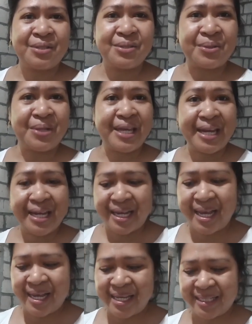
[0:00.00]
So, ayan na
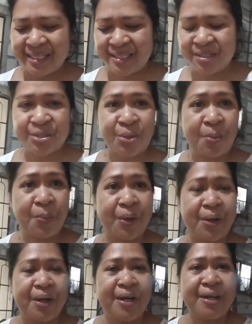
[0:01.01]
guys.
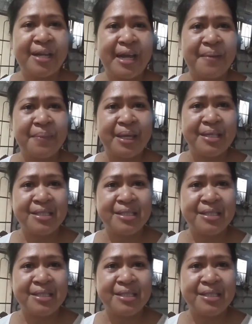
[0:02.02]
Super yummy.